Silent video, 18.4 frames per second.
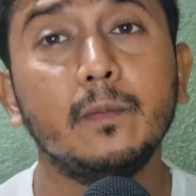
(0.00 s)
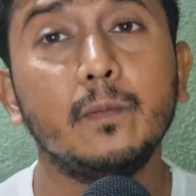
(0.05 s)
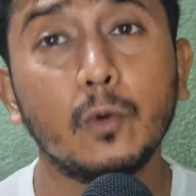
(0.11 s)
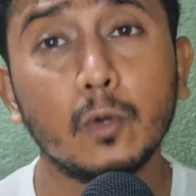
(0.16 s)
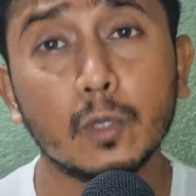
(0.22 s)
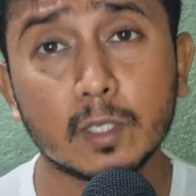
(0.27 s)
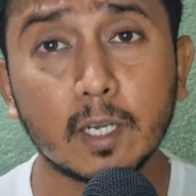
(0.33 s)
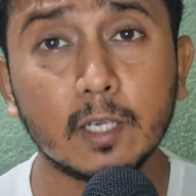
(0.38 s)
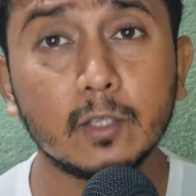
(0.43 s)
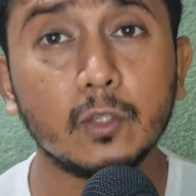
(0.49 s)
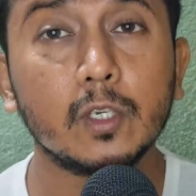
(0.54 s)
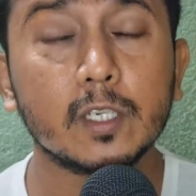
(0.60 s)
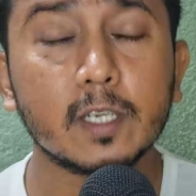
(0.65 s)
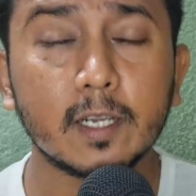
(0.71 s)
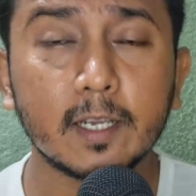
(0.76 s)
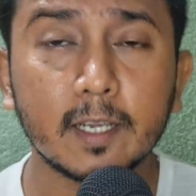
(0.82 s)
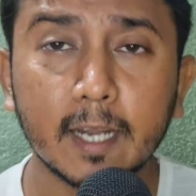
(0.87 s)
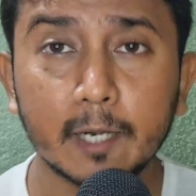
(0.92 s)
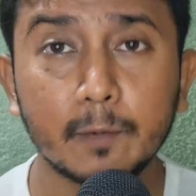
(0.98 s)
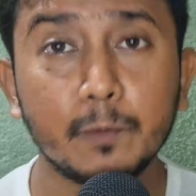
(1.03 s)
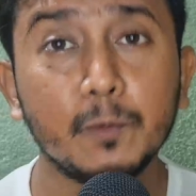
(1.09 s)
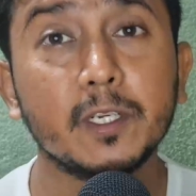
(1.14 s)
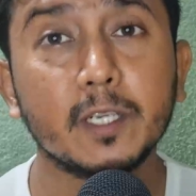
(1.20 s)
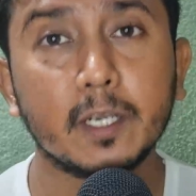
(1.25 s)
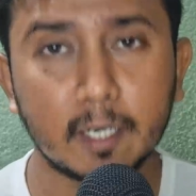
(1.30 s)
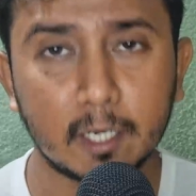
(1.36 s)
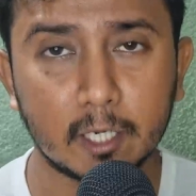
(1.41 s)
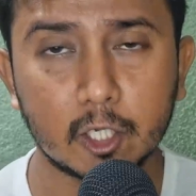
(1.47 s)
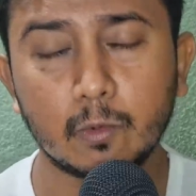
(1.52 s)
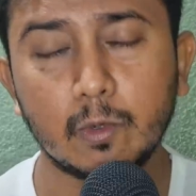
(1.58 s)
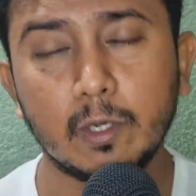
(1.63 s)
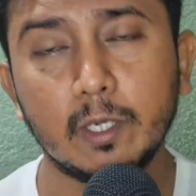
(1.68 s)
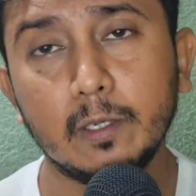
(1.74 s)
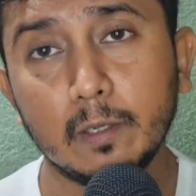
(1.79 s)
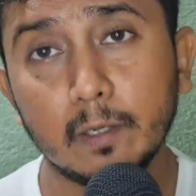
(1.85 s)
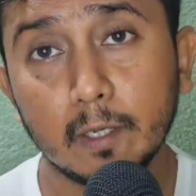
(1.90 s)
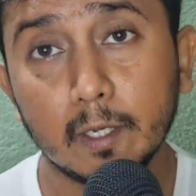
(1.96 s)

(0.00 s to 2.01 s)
পোস্ট গ্র্যাজুয়েশানে অ্যাডমিশন নেয় সবাই